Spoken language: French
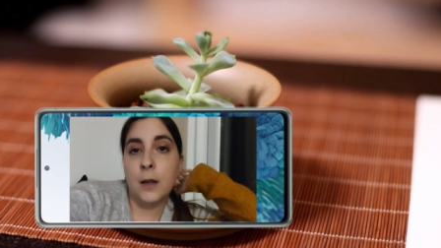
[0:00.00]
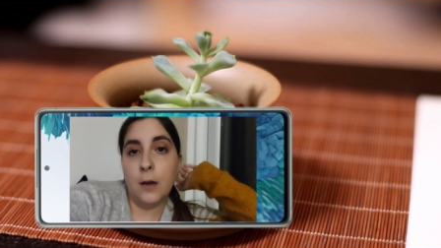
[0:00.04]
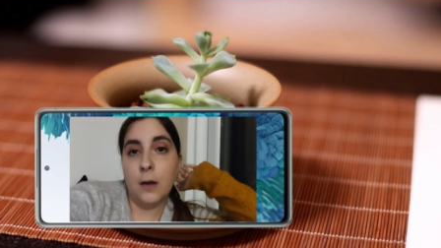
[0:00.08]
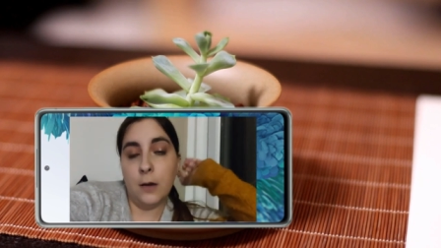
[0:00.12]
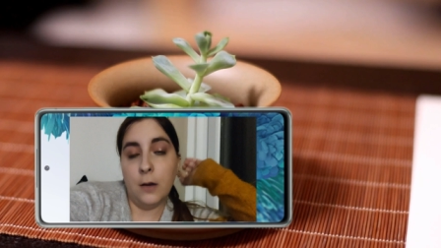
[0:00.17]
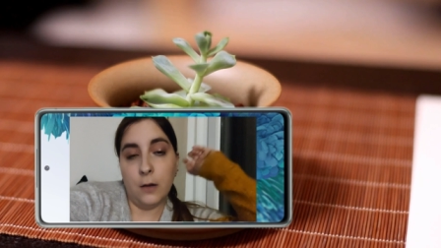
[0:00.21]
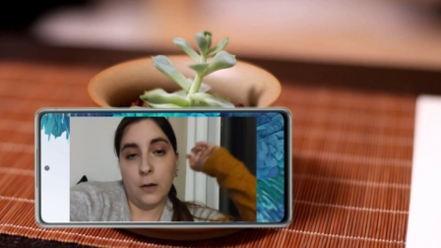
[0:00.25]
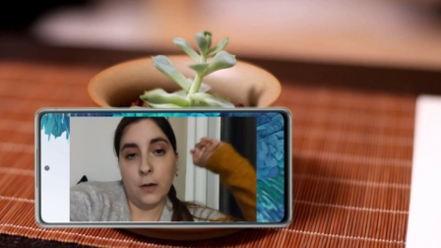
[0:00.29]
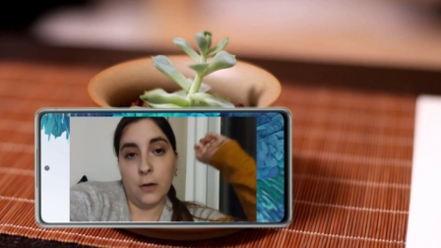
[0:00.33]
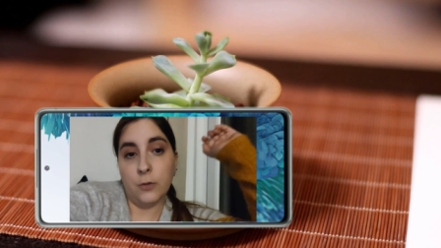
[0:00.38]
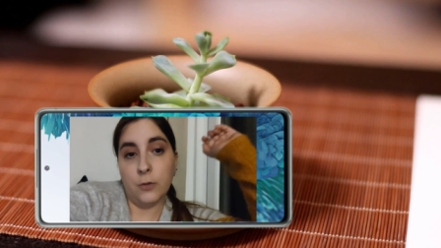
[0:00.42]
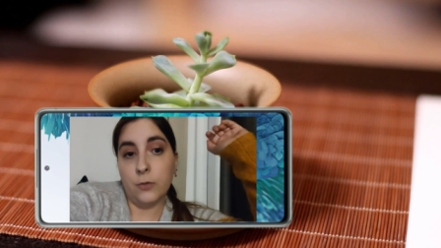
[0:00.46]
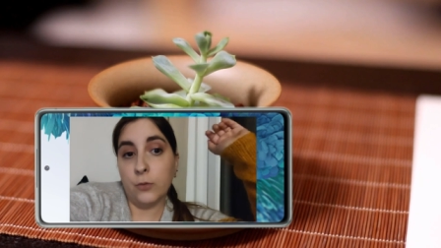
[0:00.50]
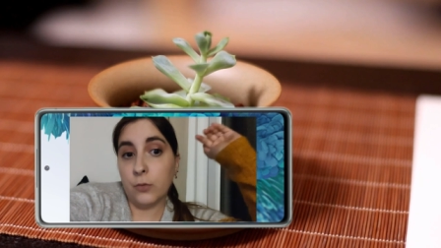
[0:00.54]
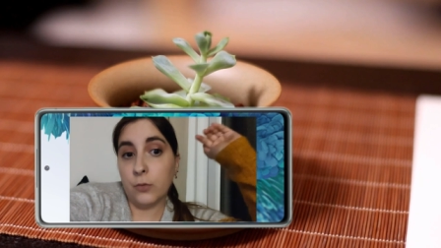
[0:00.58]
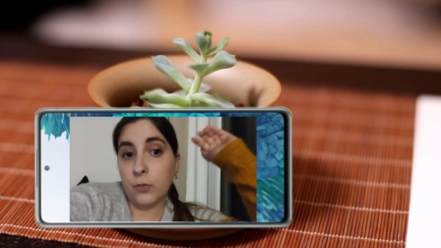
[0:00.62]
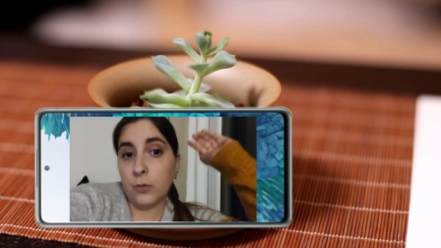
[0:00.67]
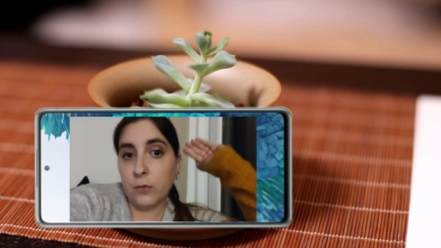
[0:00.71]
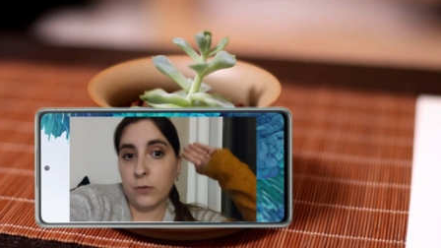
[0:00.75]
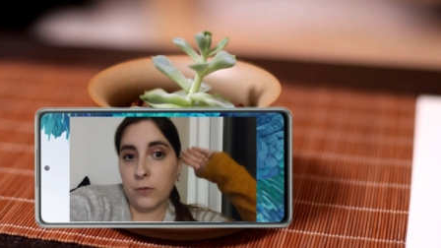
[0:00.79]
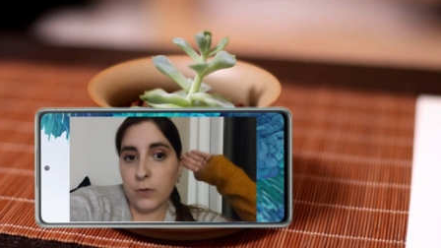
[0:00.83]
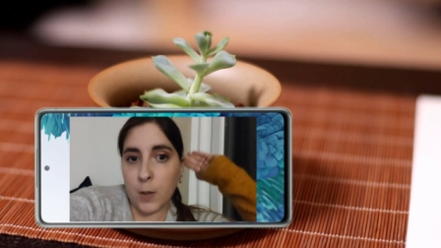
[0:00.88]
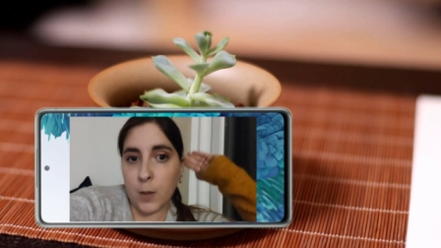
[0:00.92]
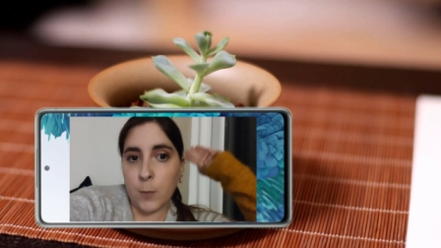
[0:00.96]
Euh, donc
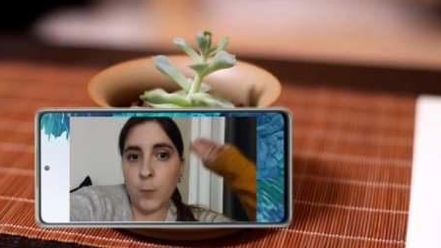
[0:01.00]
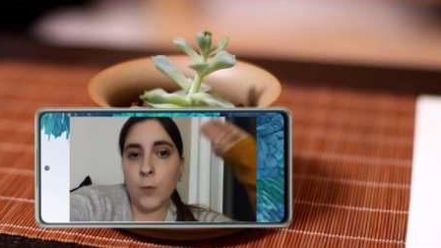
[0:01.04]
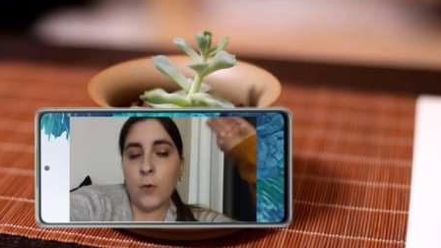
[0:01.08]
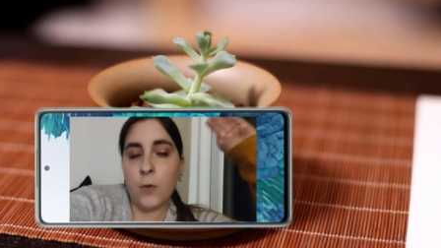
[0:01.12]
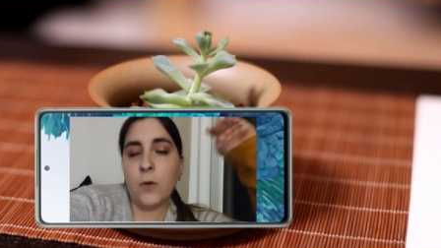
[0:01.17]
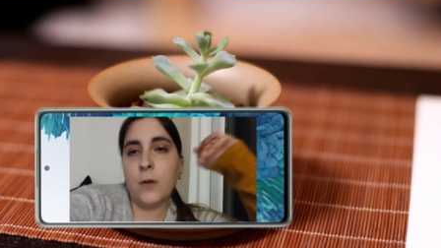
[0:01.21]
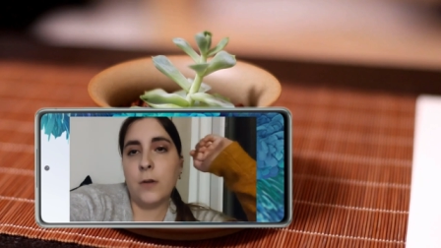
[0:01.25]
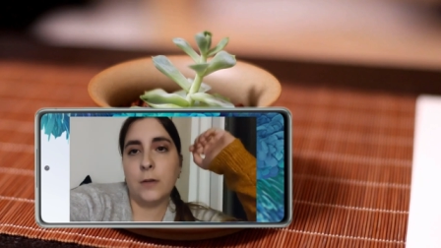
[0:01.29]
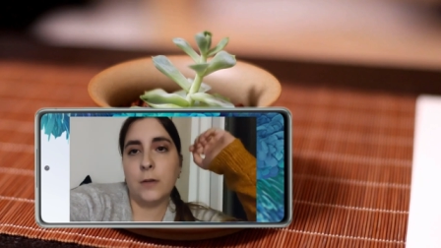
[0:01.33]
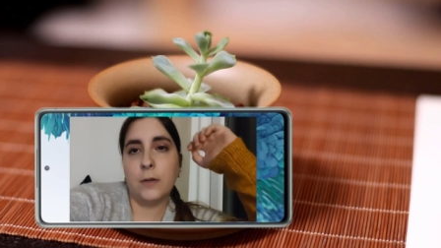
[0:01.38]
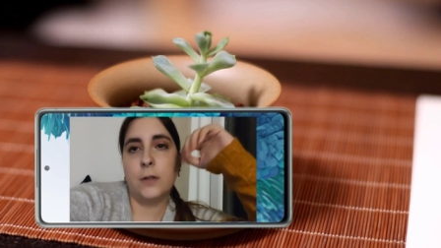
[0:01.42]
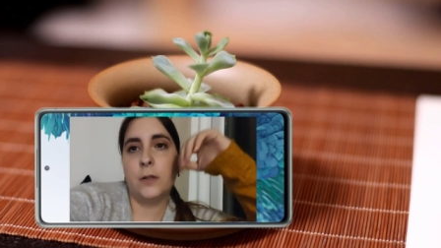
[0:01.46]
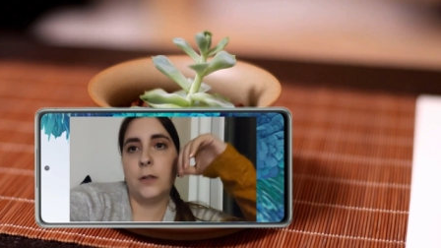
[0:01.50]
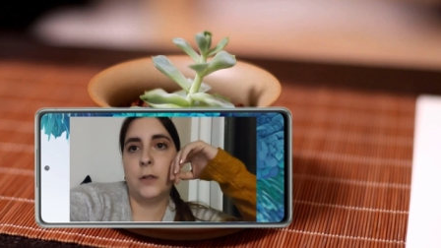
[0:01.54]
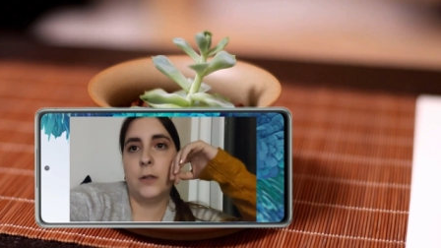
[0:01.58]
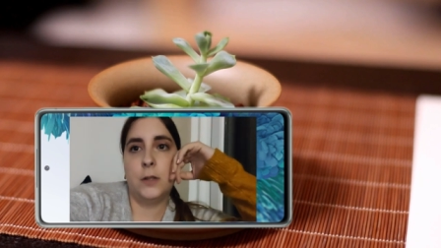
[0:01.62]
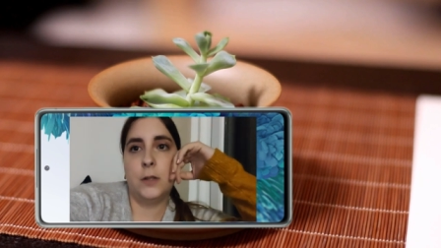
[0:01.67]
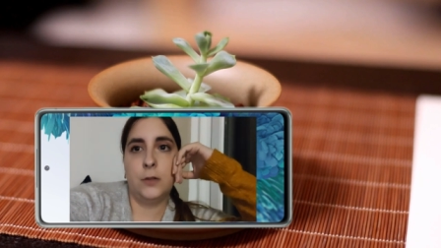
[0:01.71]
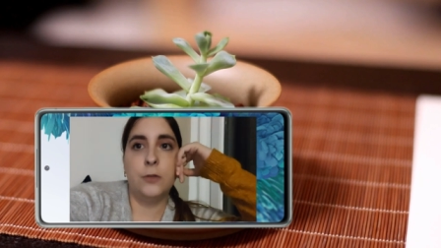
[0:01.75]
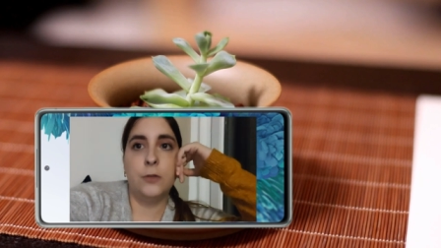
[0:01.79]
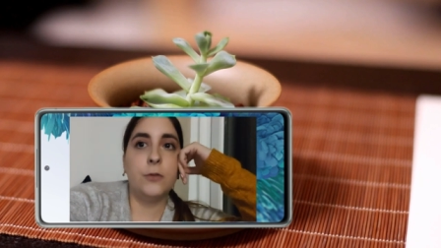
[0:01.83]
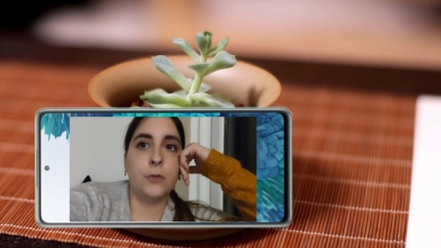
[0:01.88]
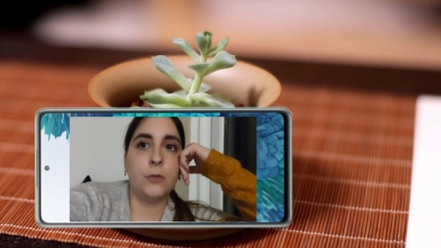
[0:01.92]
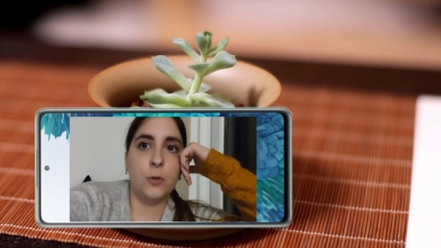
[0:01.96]
vraiment,
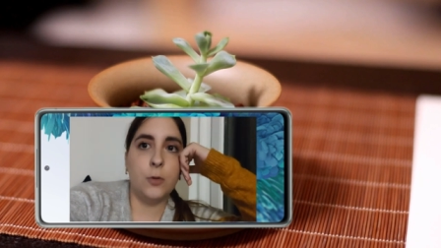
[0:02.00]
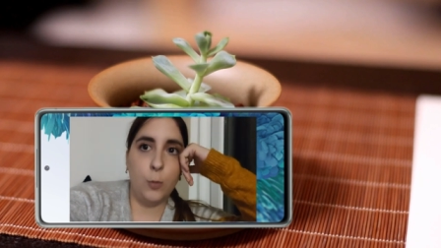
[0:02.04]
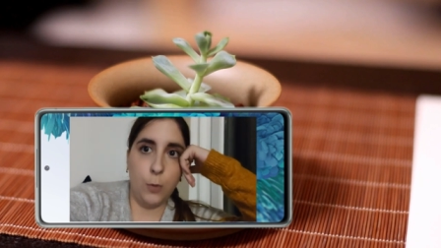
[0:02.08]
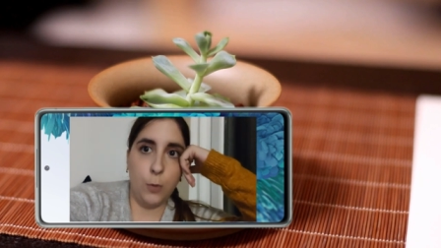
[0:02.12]
ne